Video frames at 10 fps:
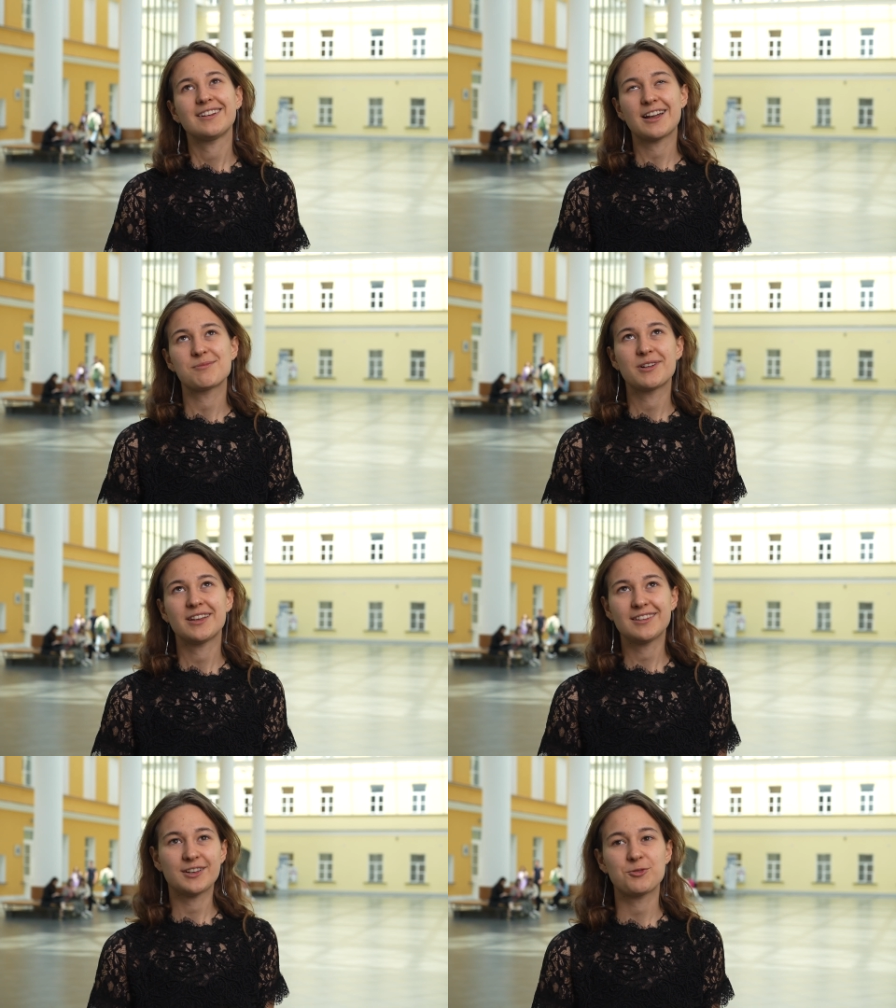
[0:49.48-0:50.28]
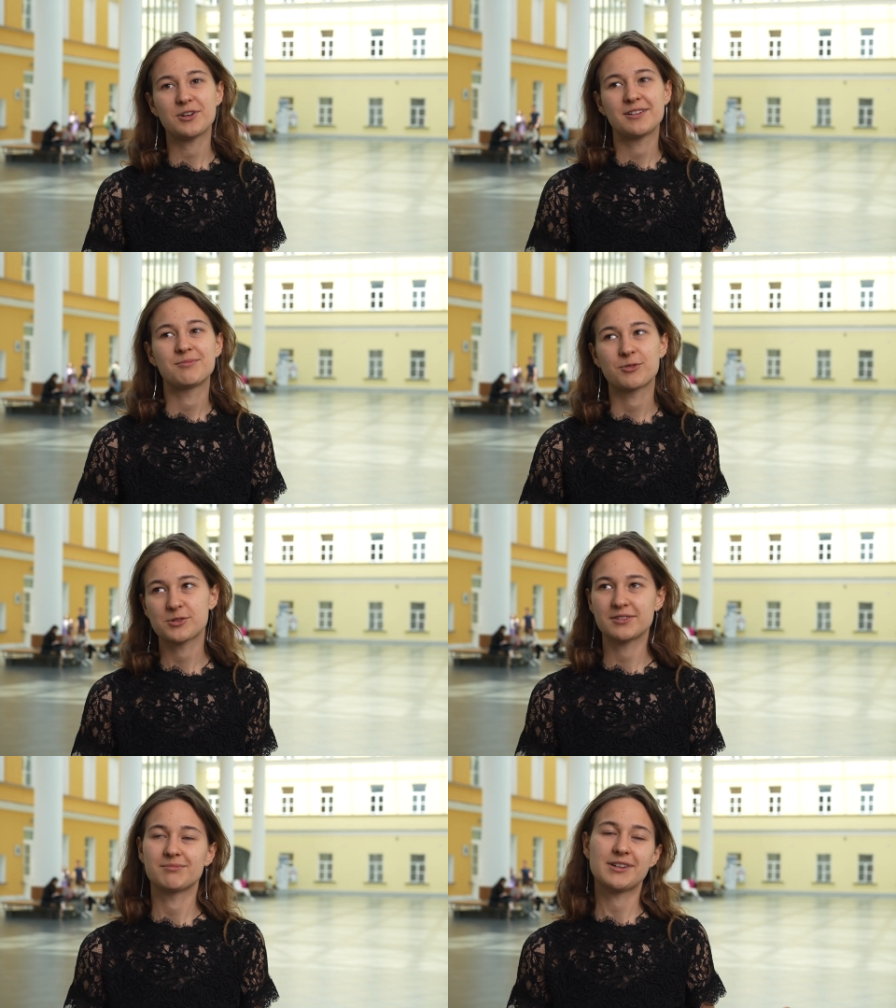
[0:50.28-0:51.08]
как бы это такое
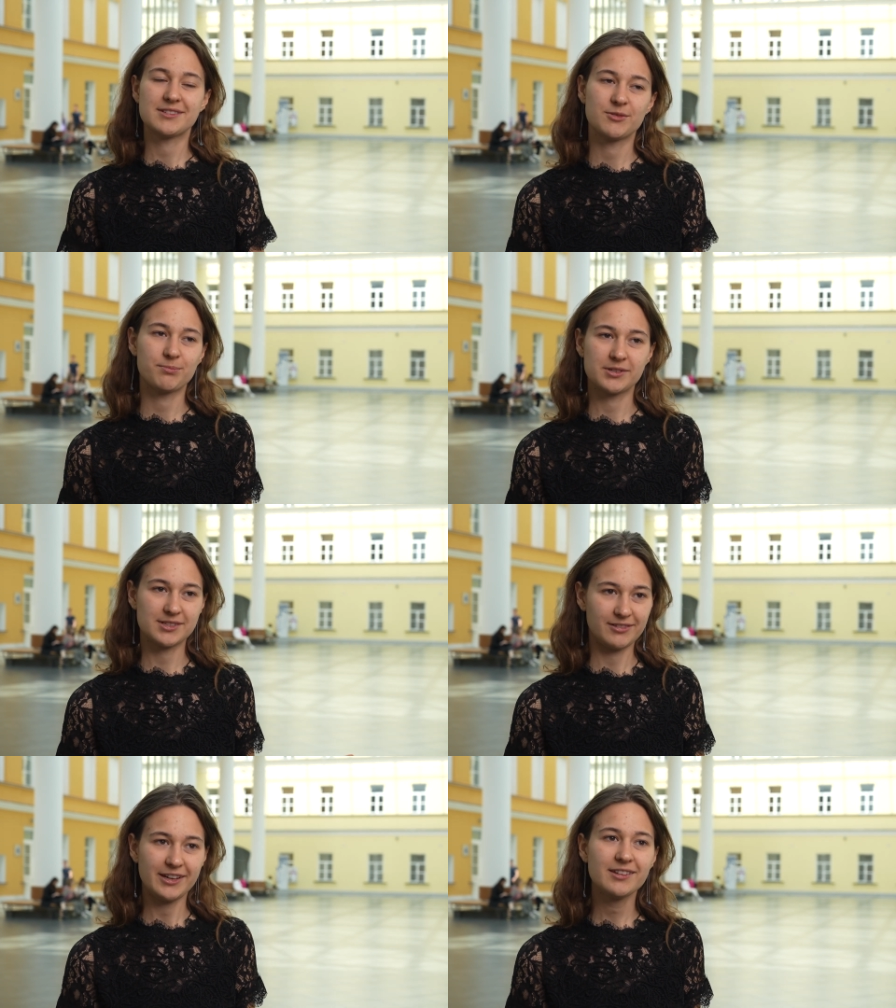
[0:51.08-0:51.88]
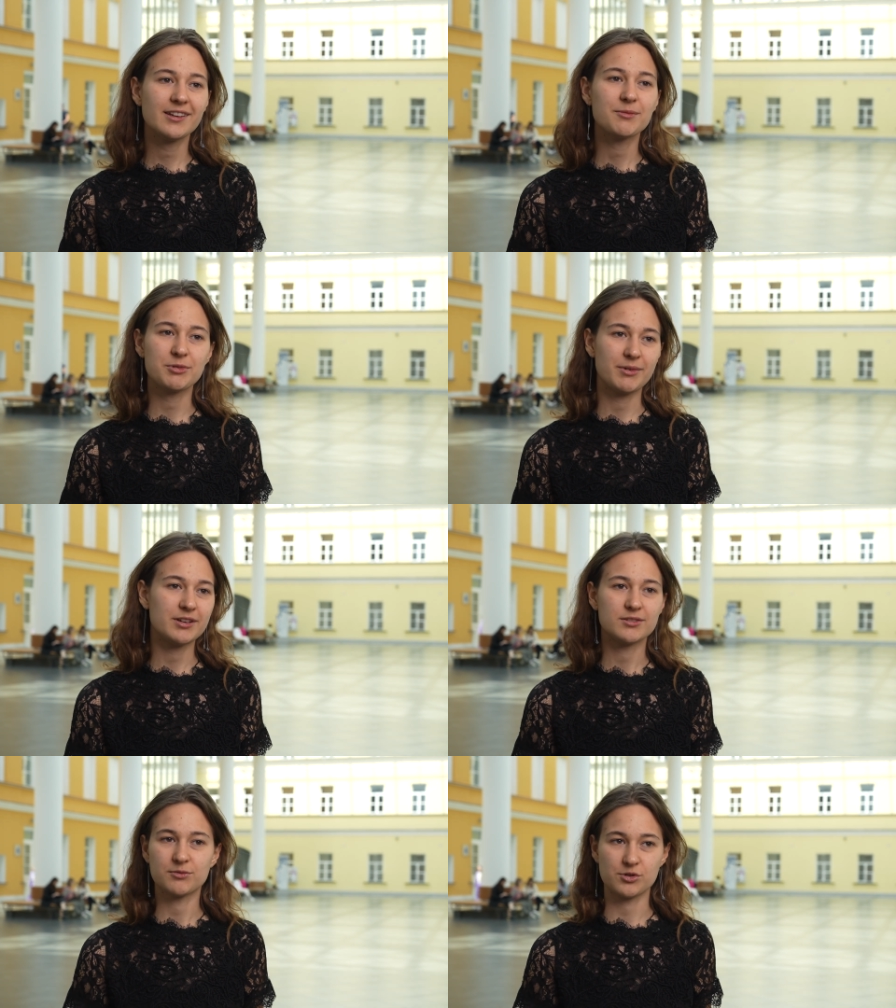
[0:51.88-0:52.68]
просто базовое представление и
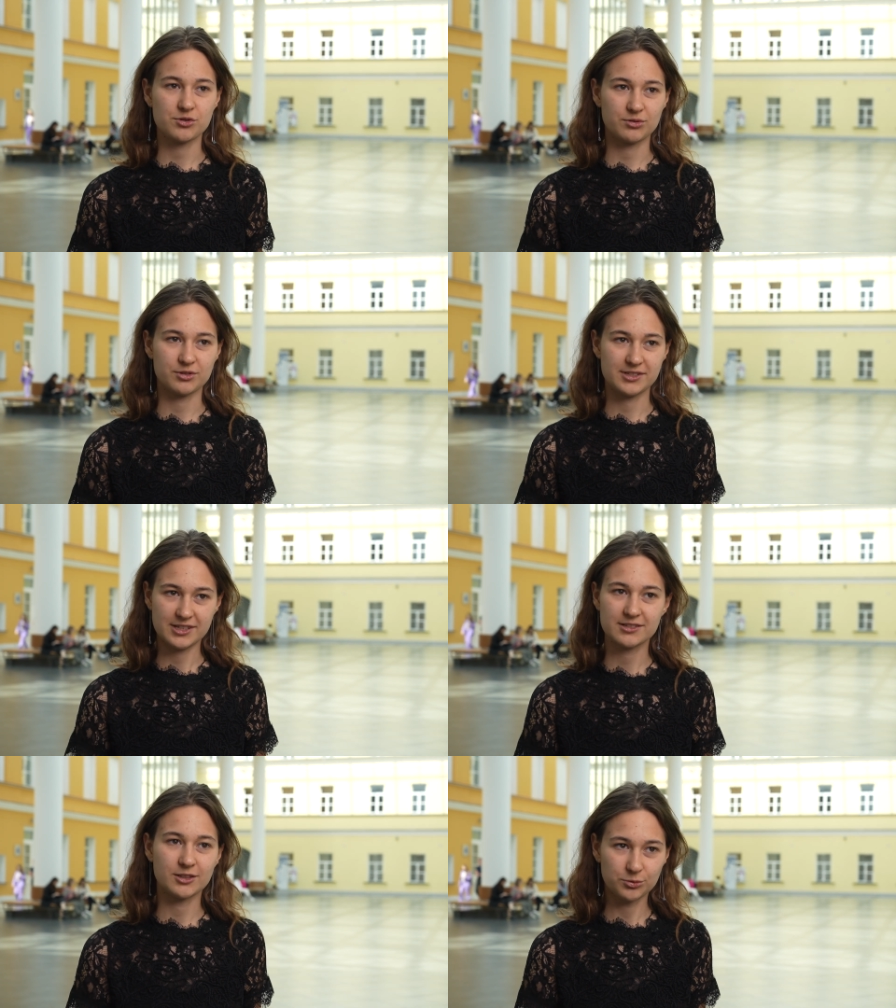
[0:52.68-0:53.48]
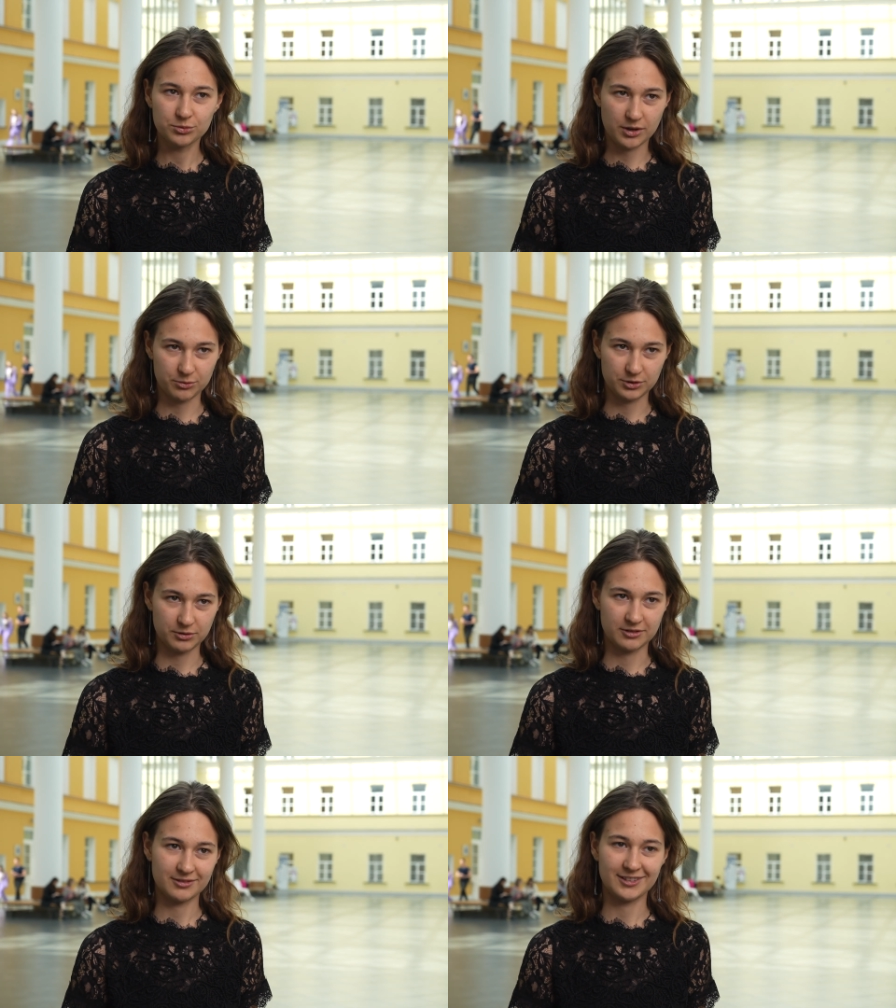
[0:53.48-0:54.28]
понимание того, что здесь дадут
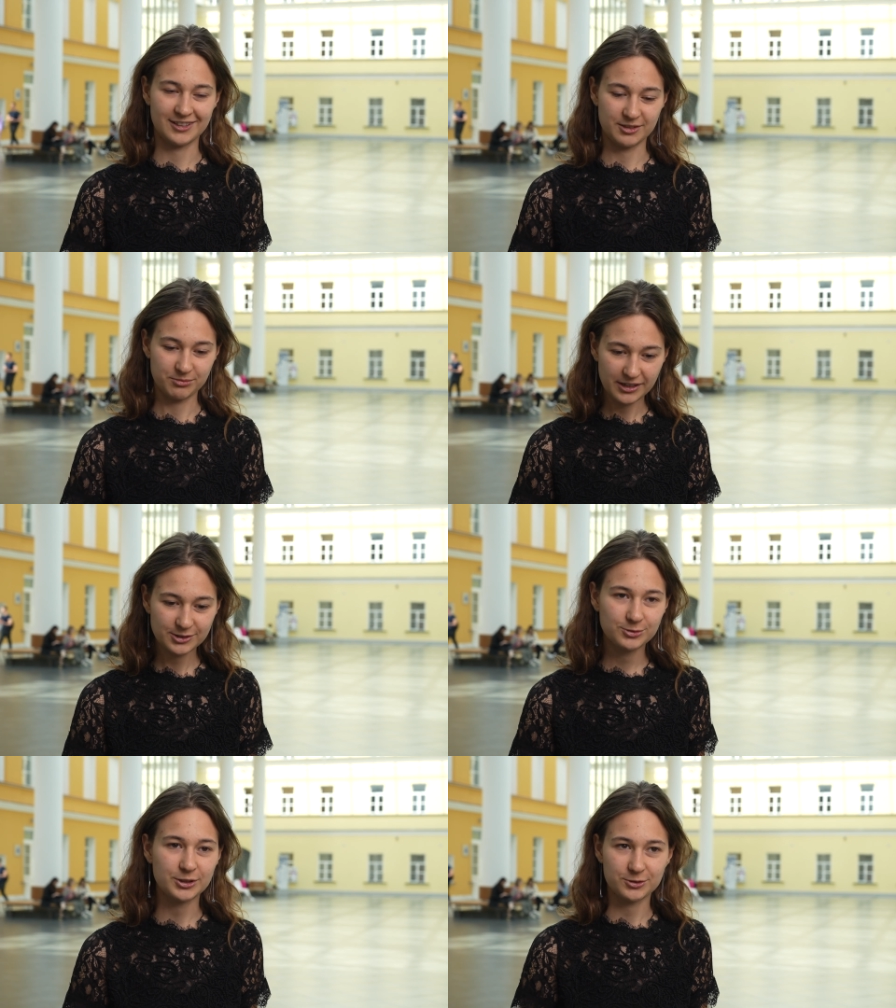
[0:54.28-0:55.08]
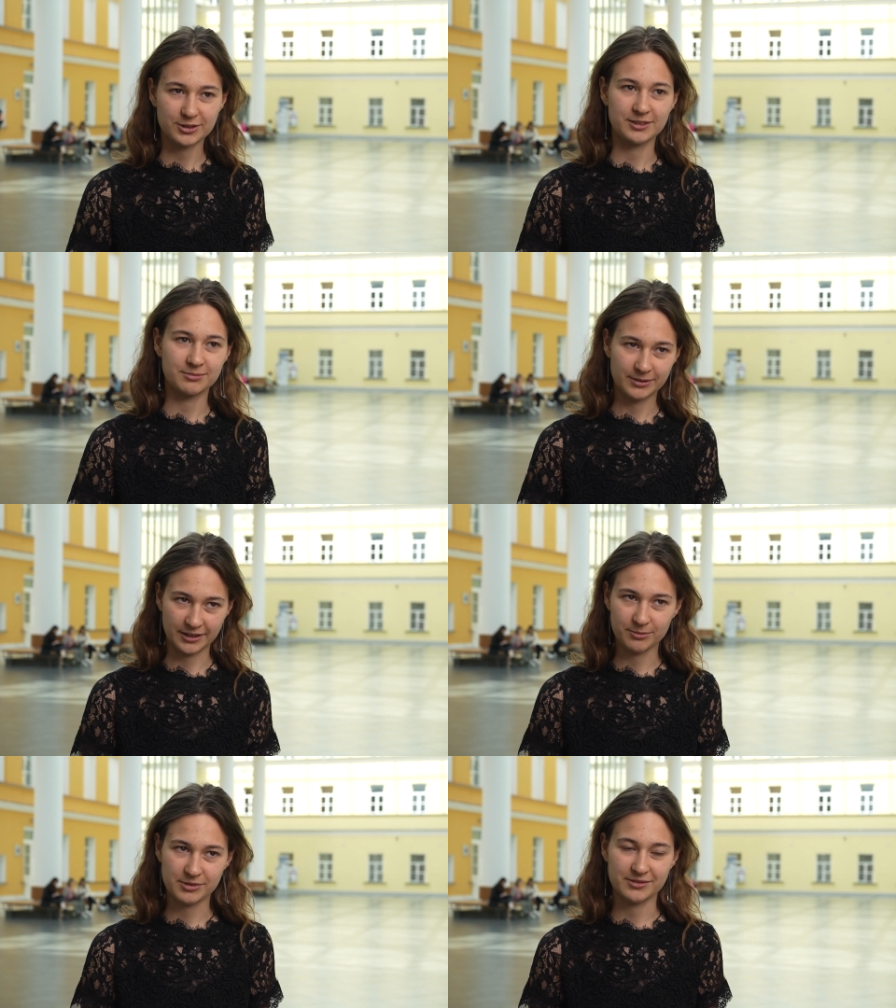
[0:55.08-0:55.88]
какую-то э, базу, которая
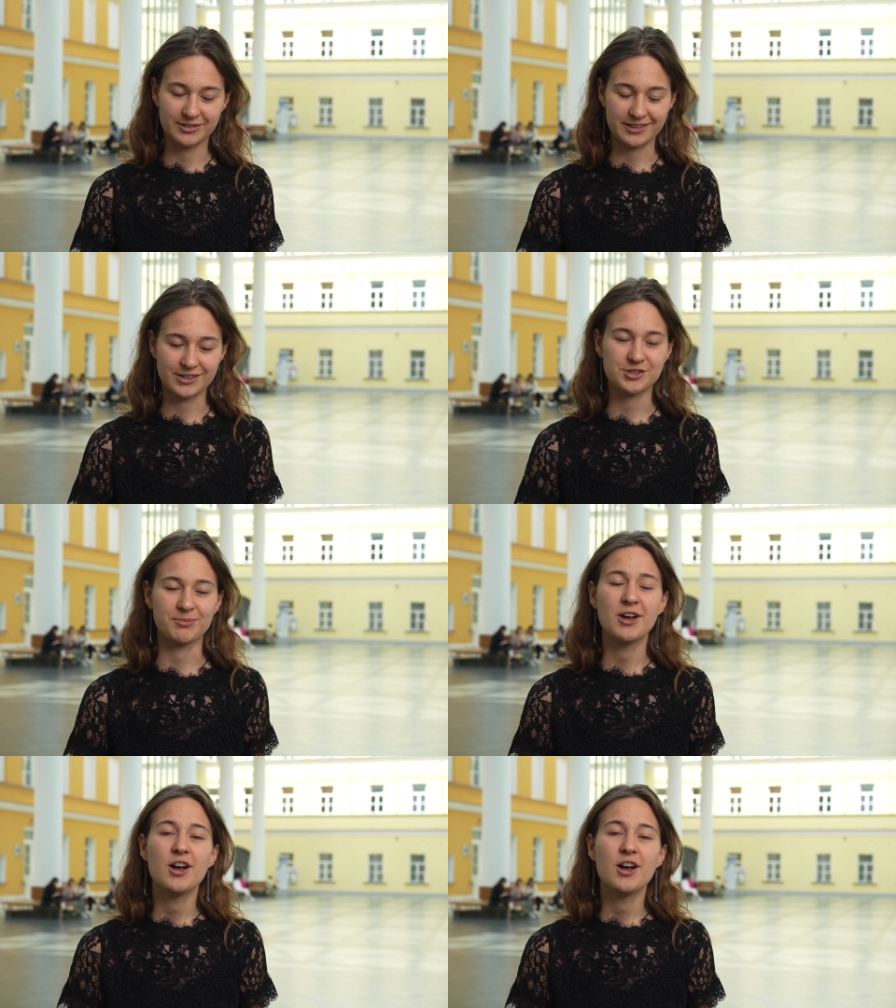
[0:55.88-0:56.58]
понадобится в дальнейшем.